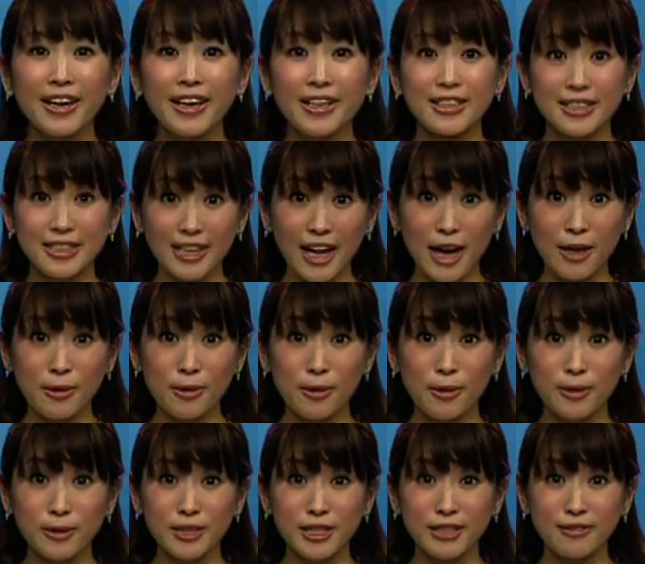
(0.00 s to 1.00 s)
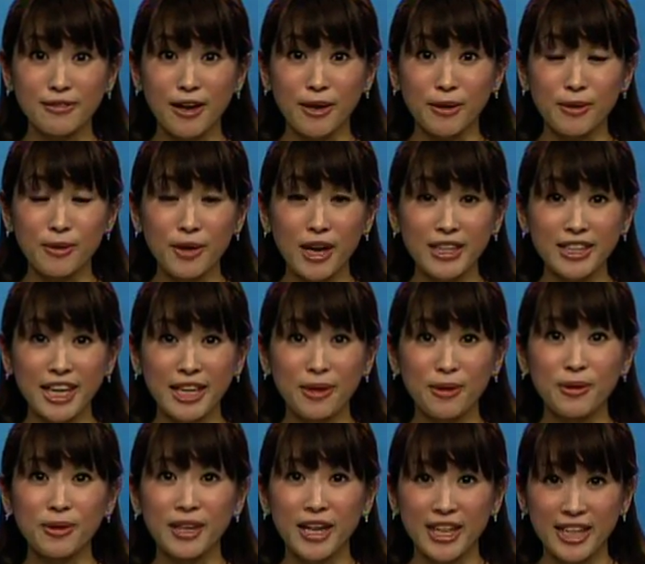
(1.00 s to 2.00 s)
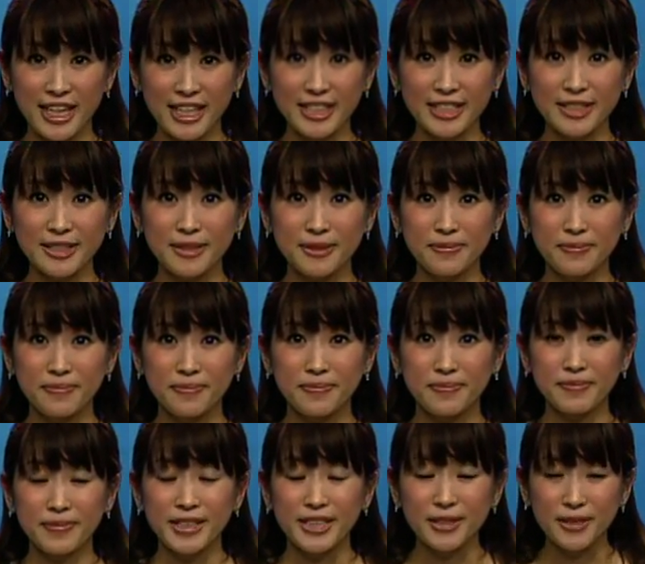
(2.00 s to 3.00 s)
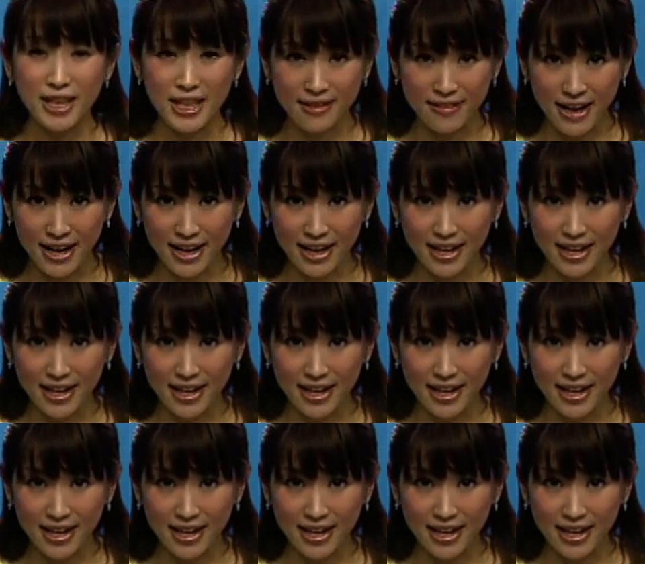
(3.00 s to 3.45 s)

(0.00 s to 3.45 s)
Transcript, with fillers: 次回の更新は夕方の予定ですそれでは